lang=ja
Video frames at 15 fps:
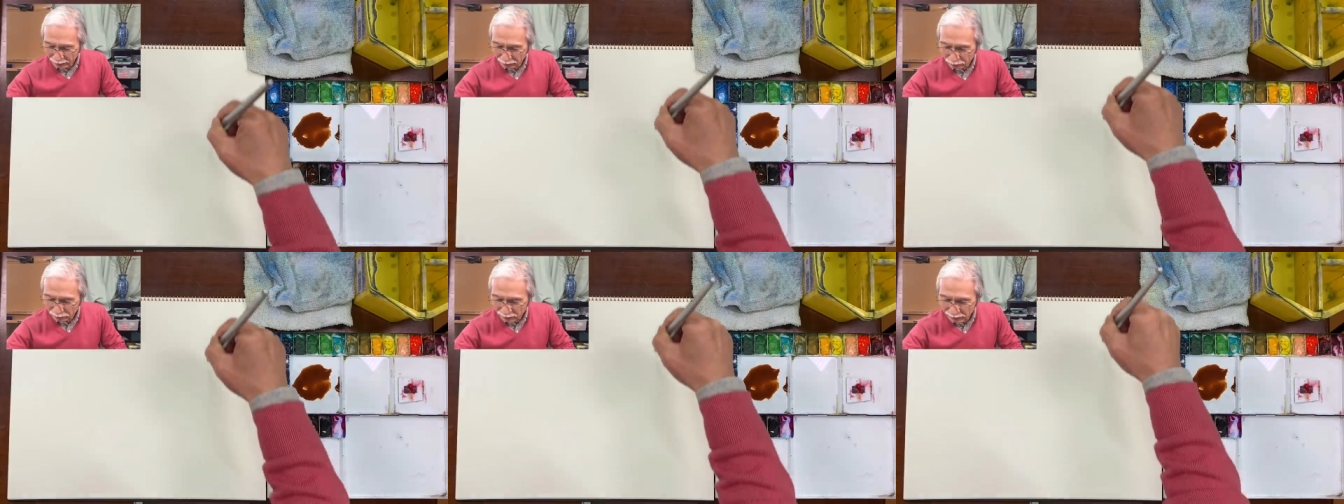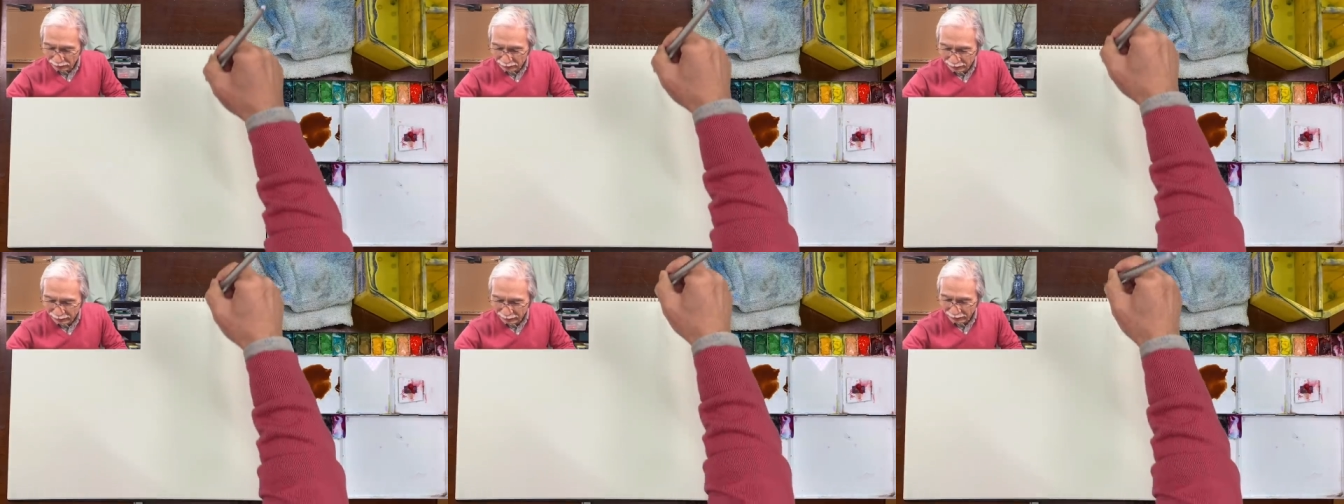へと向
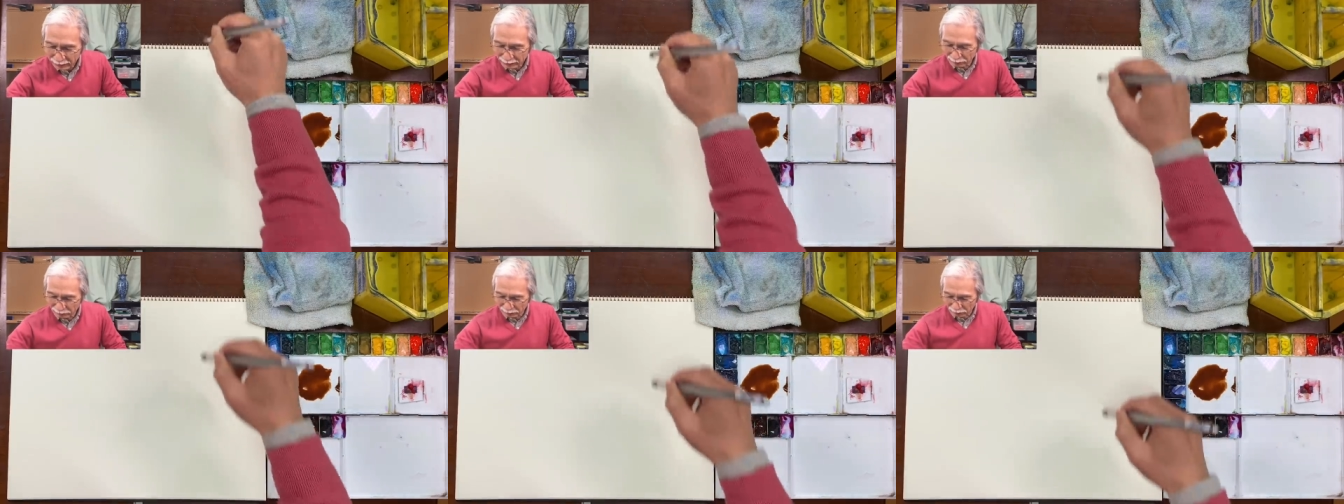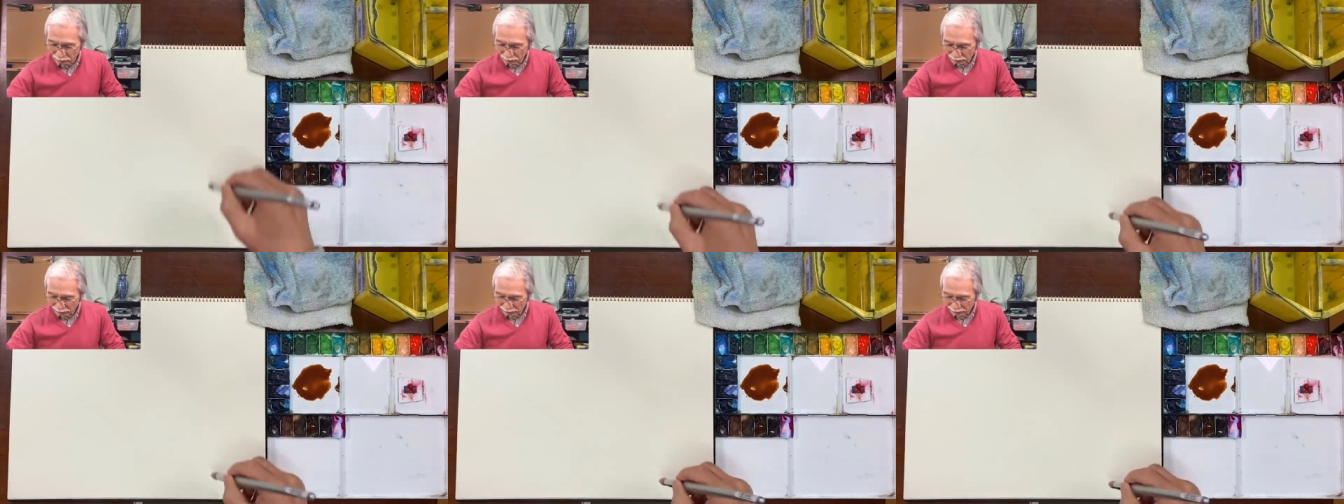かう線で書いてみましょ
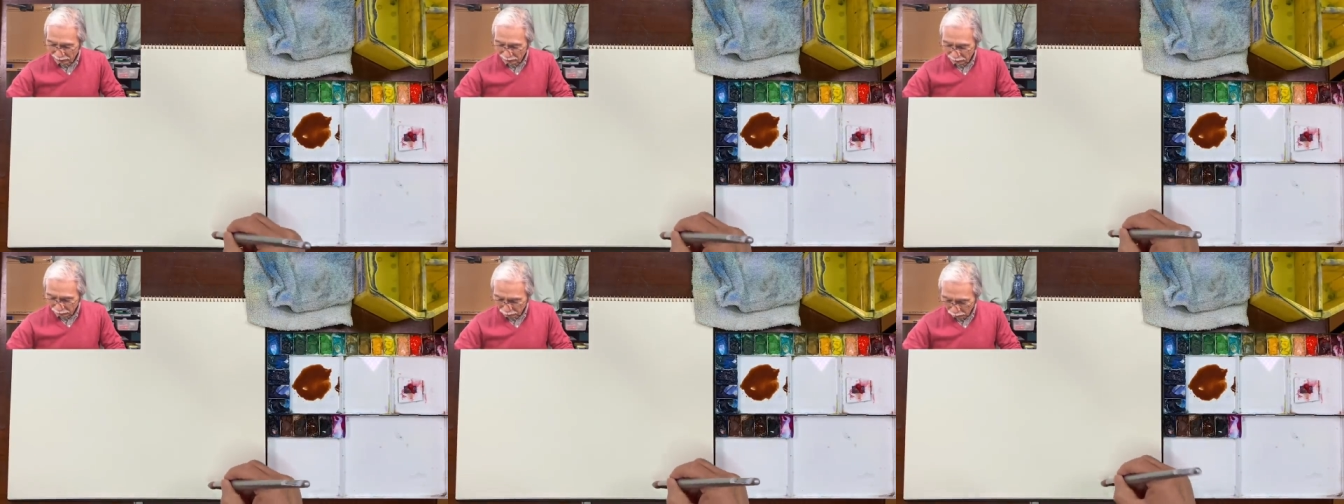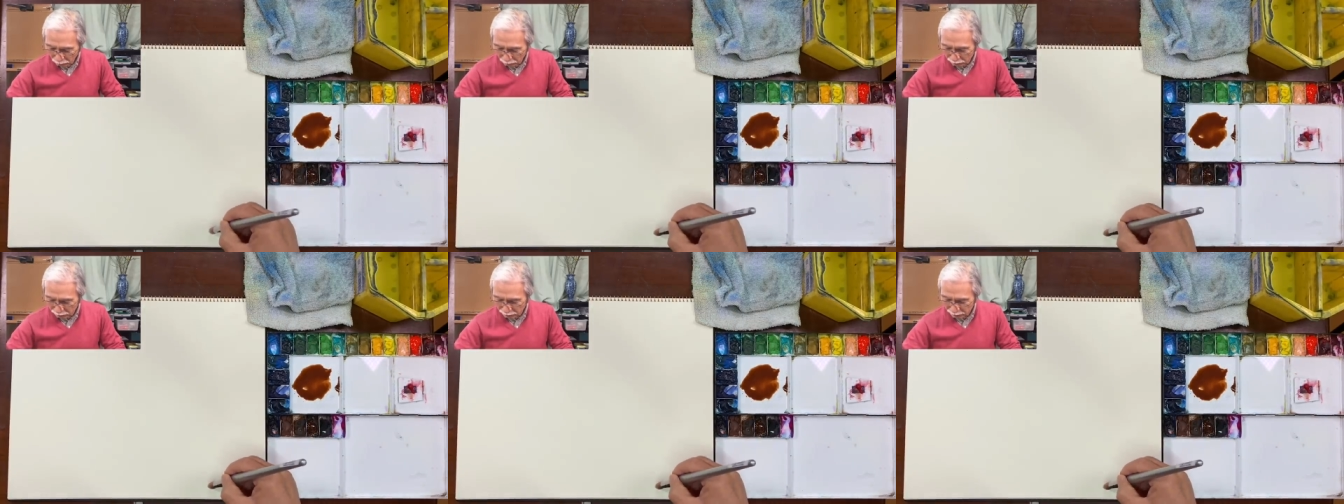う。
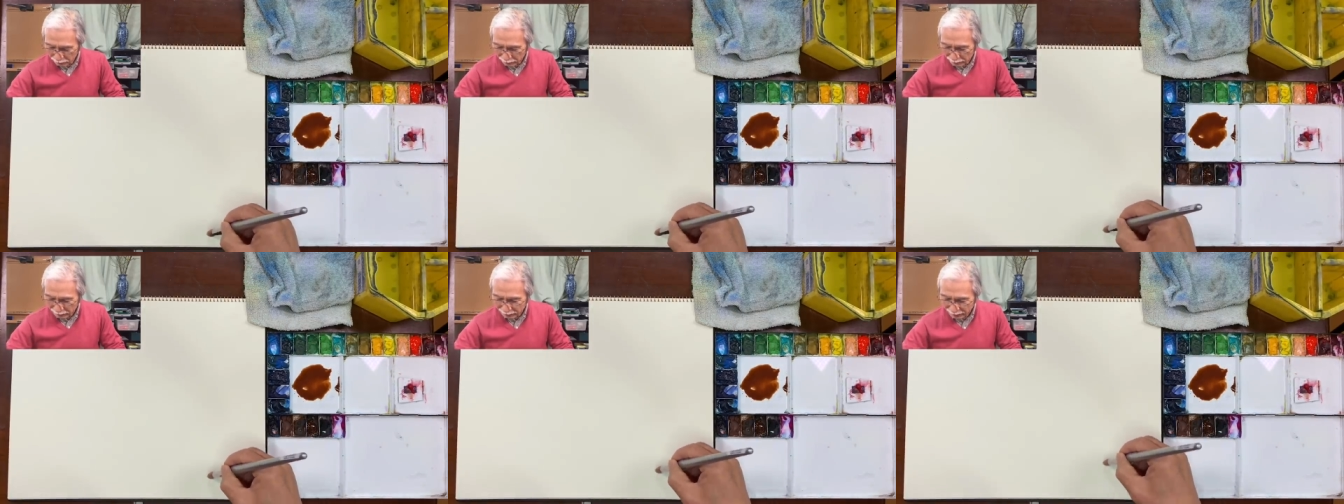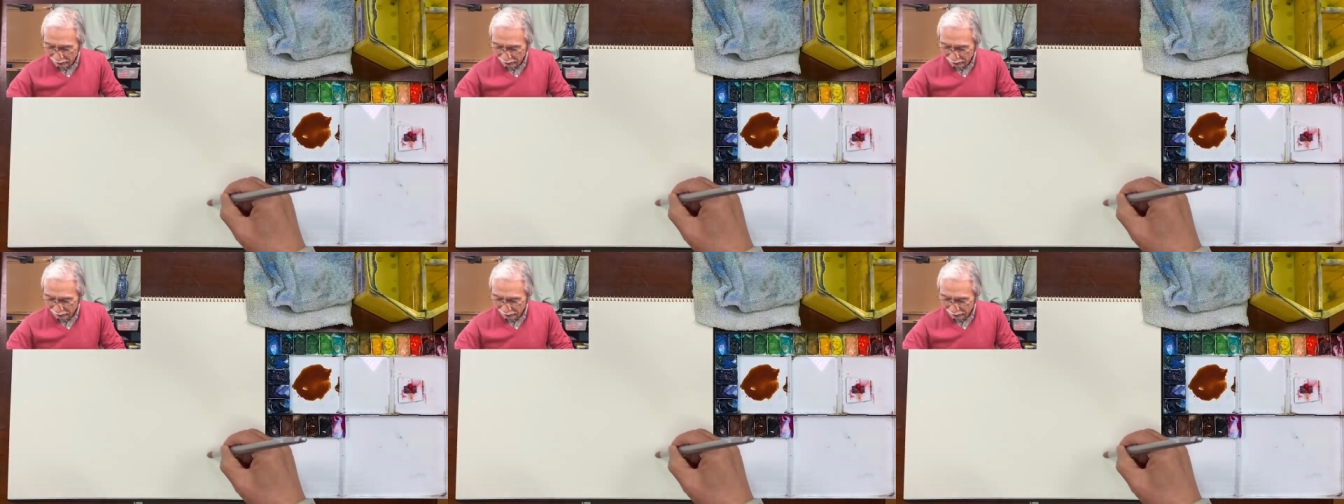太く、